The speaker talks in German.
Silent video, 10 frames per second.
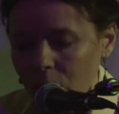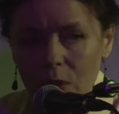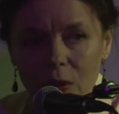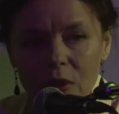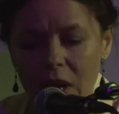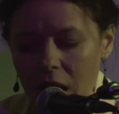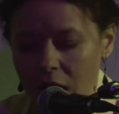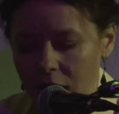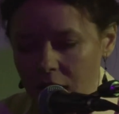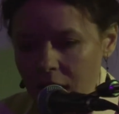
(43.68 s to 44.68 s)
auf dem
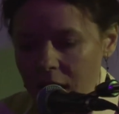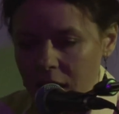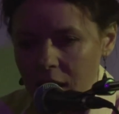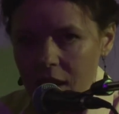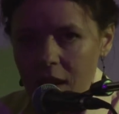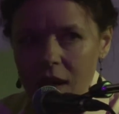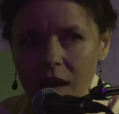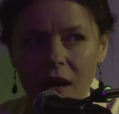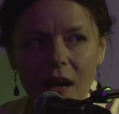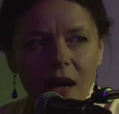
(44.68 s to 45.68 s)
Maidan. Für
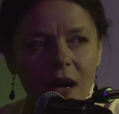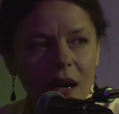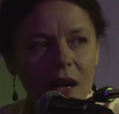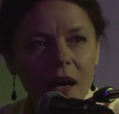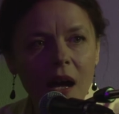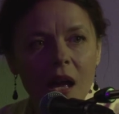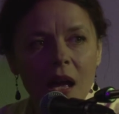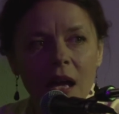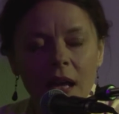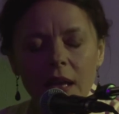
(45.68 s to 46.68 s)
Sadowska war das eine sehr
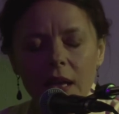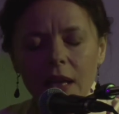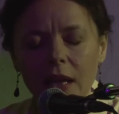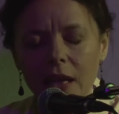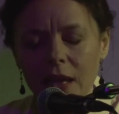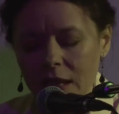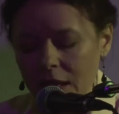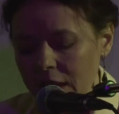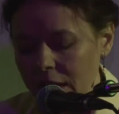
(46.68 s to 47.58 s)
bewegende Zeit.